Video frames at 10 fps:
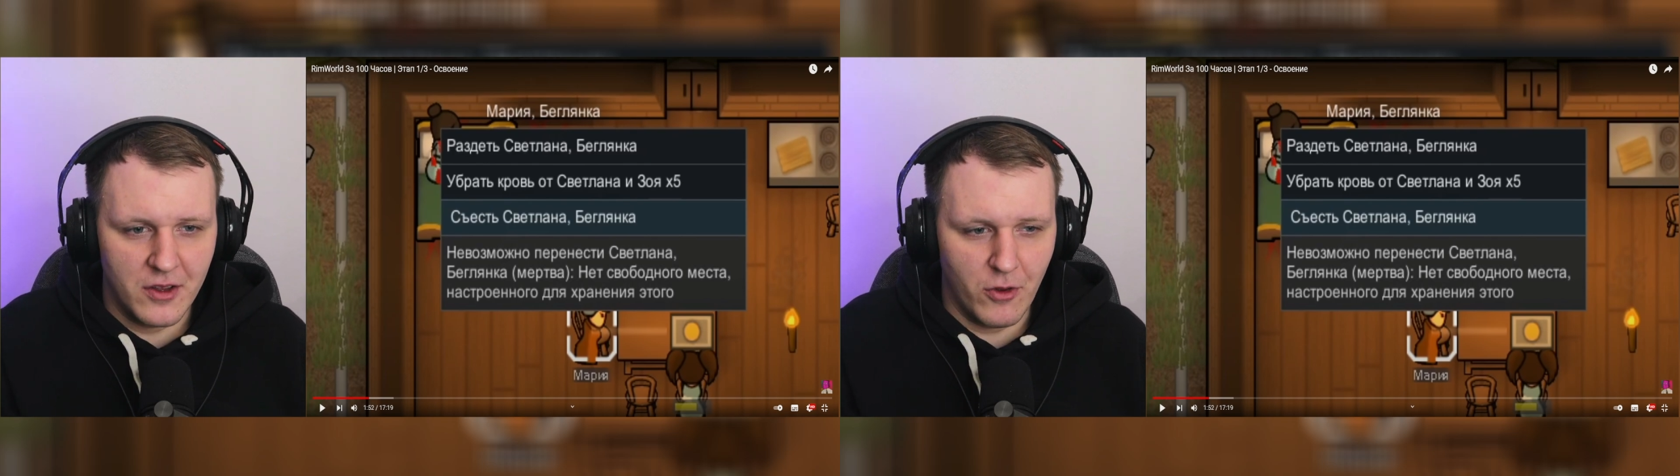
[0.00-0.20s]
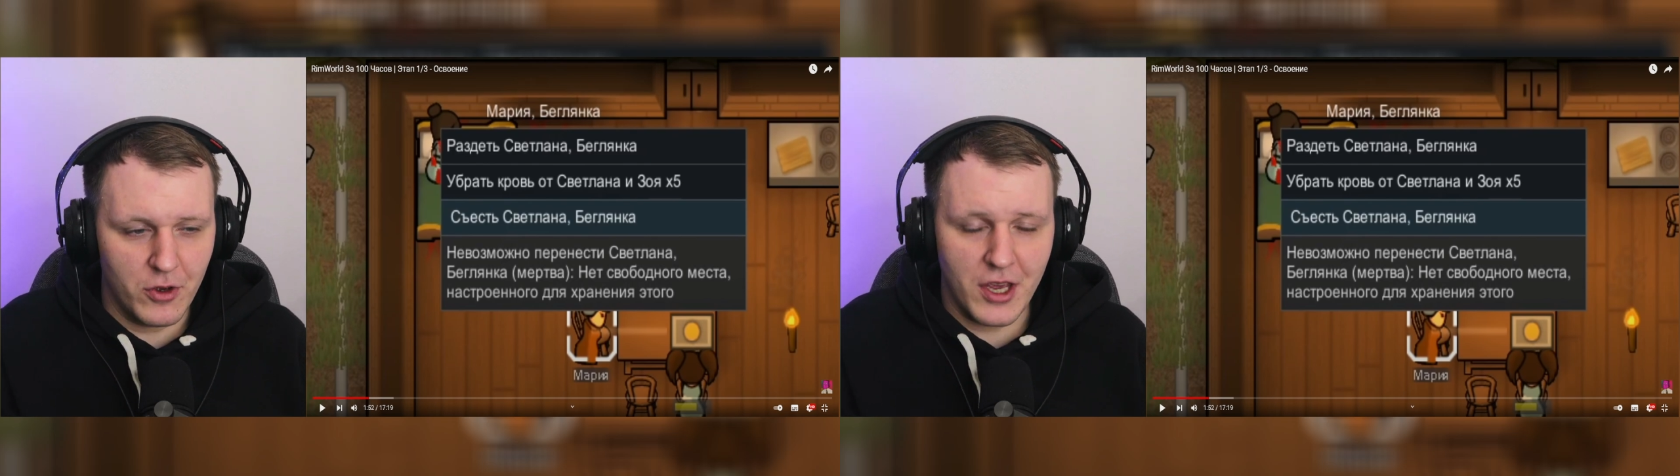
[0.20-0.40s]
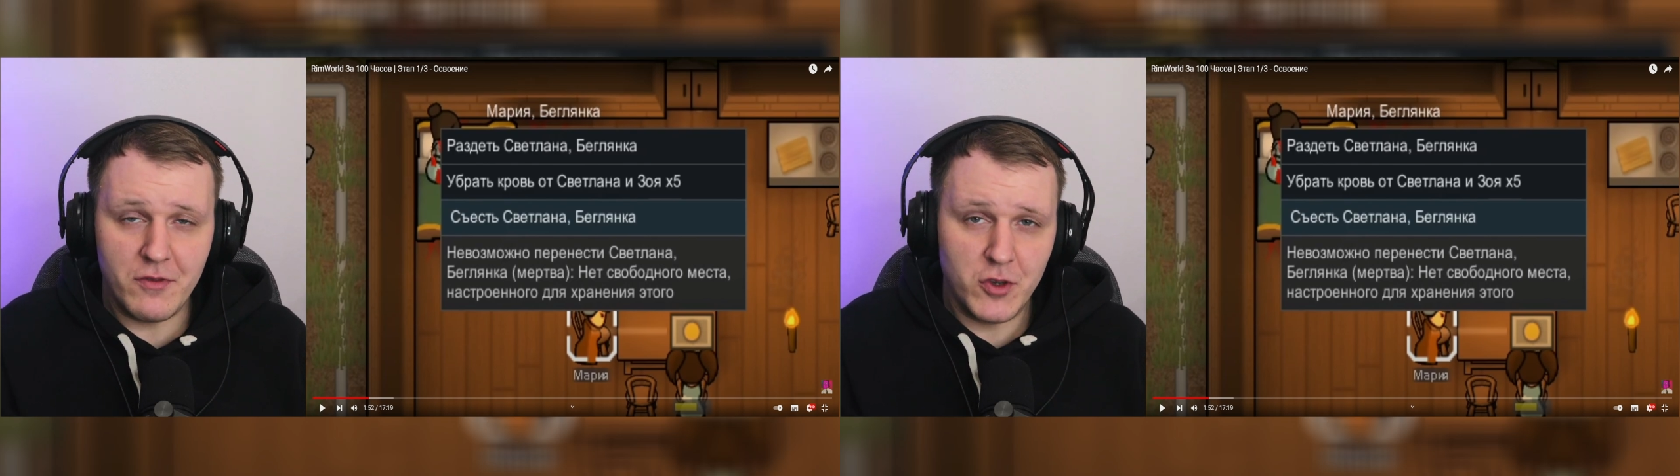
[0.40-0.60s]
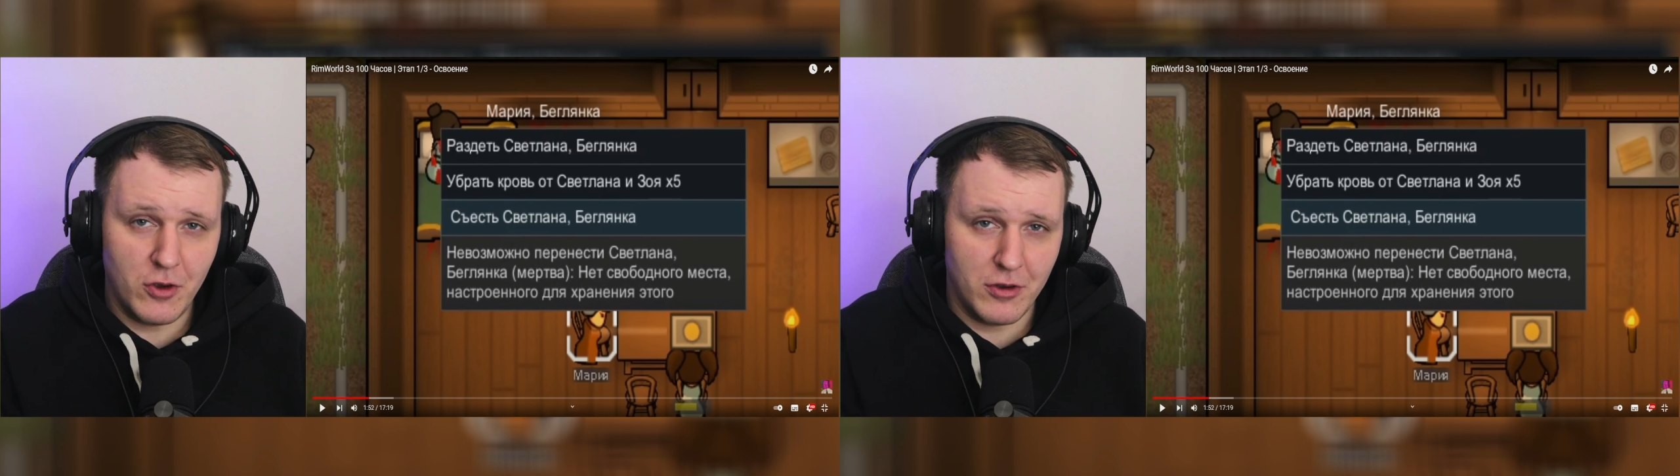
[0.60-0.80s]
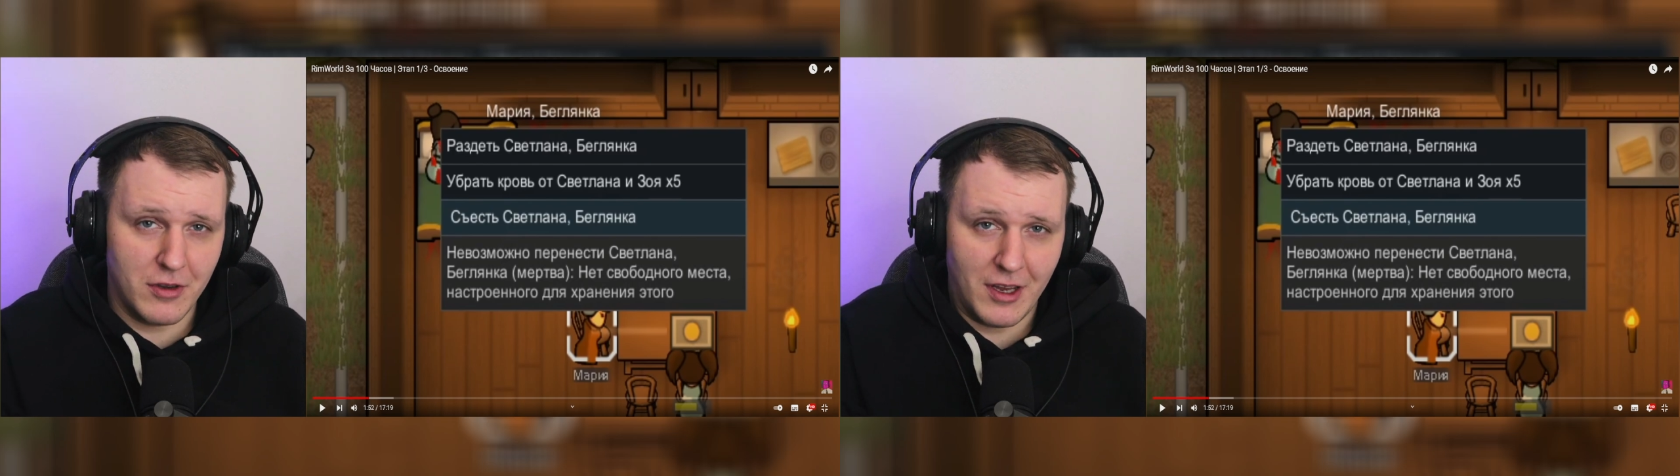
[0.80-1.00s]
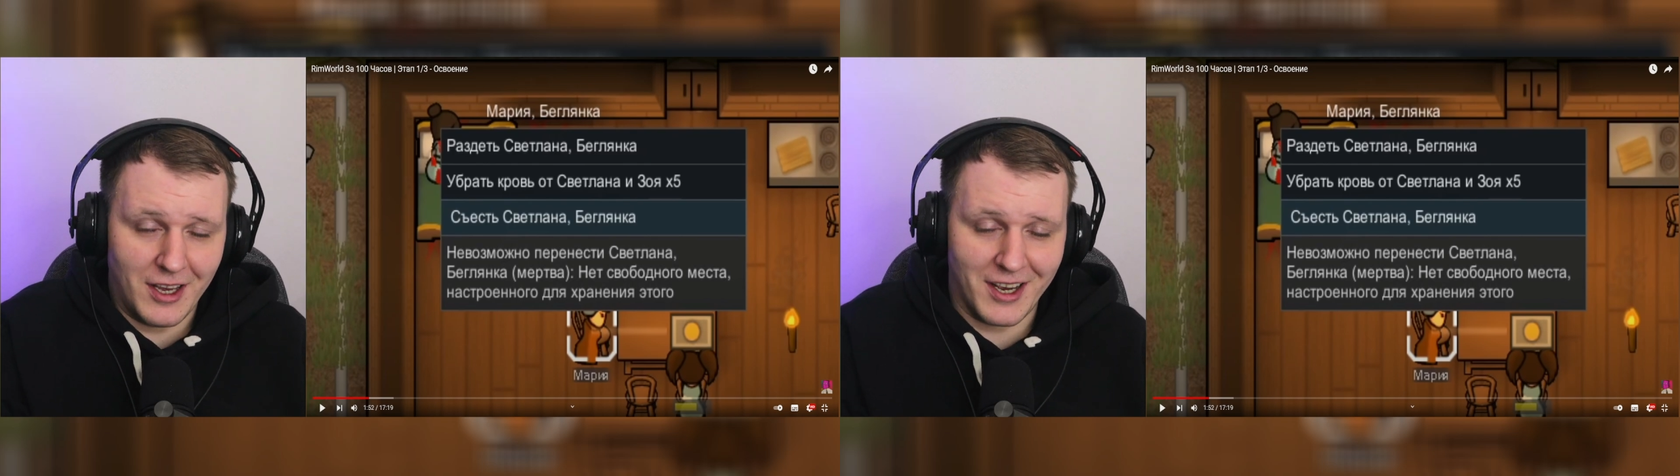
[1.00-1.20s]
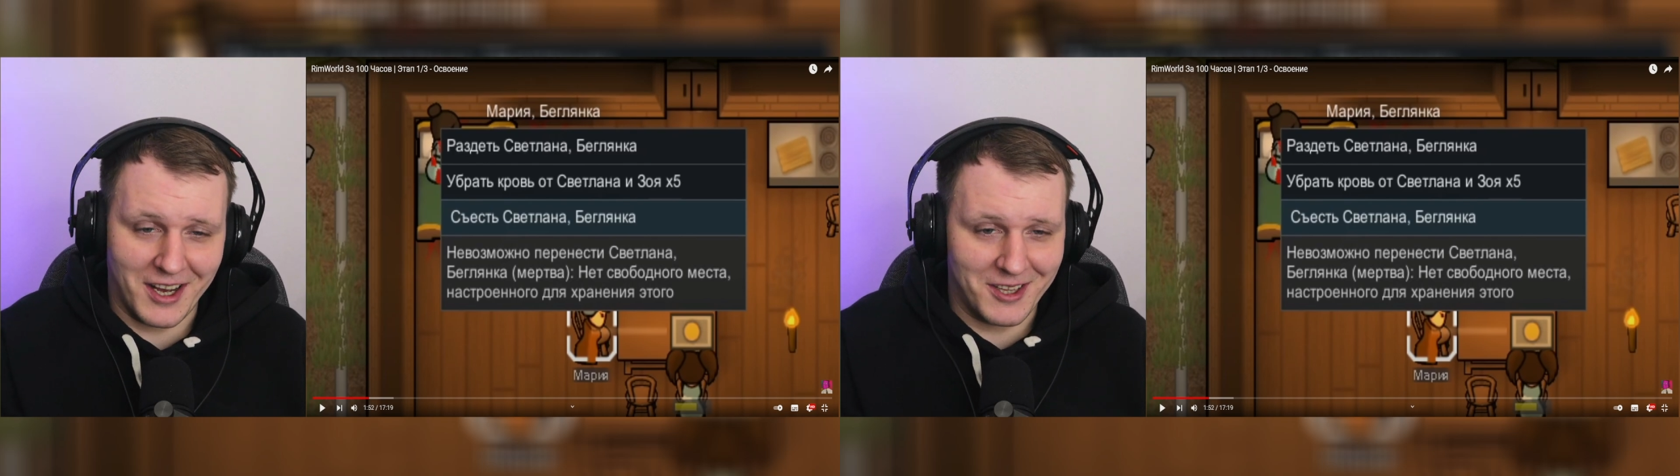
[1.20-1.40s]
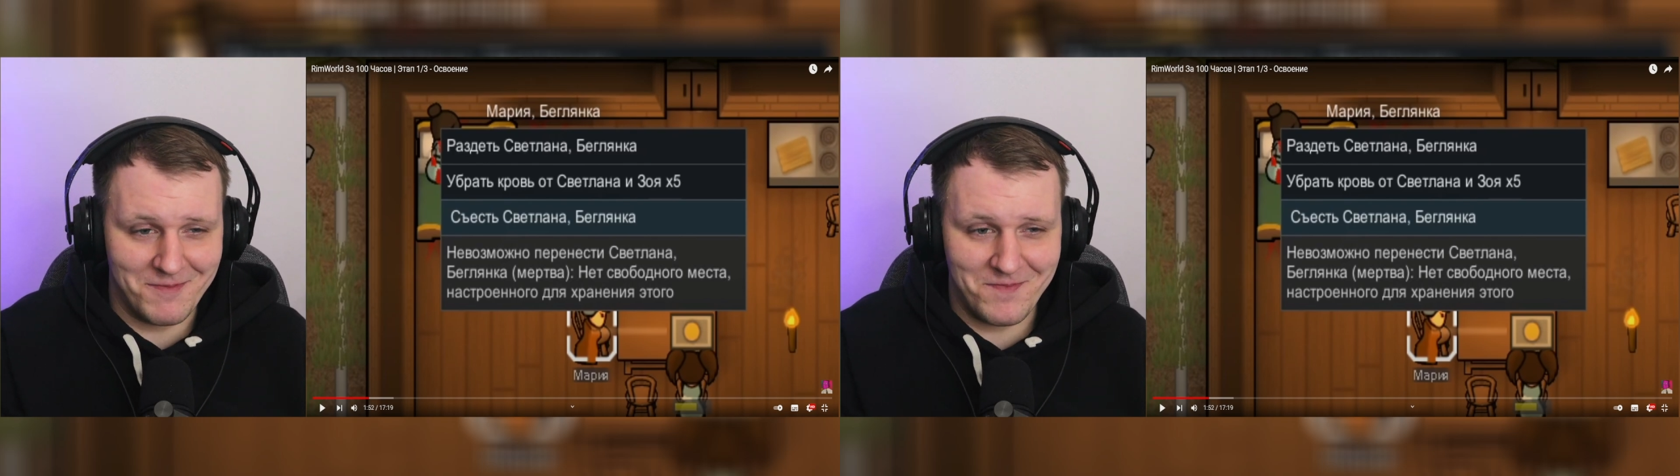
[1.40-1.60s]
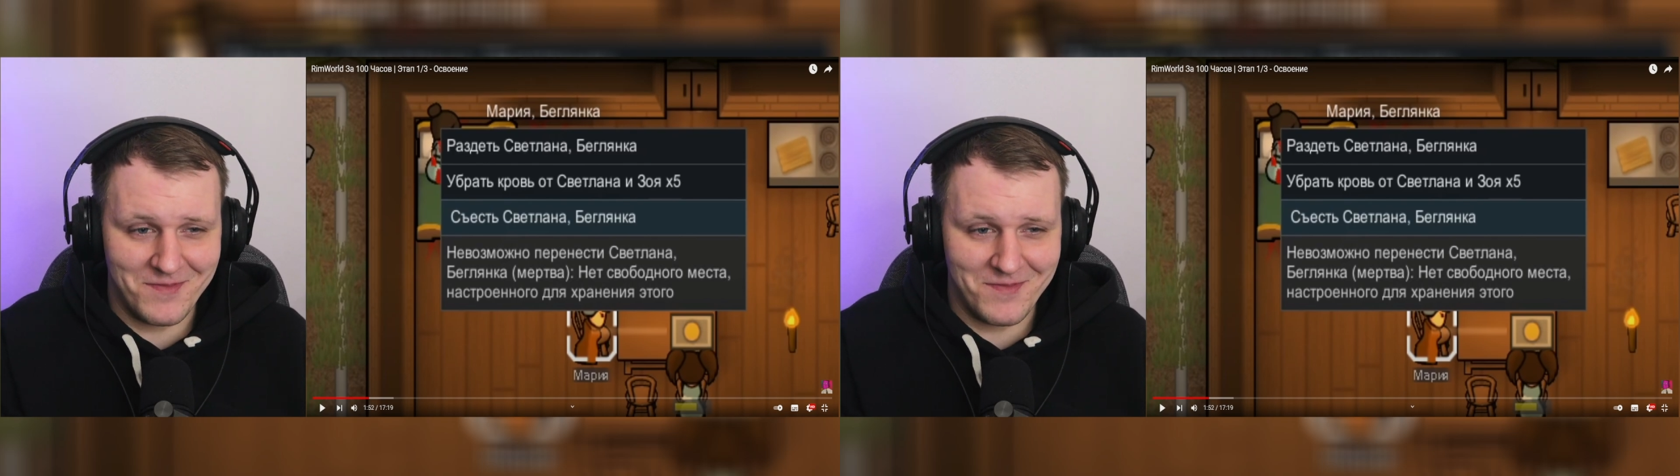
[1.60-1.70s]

Но я в нее не играл.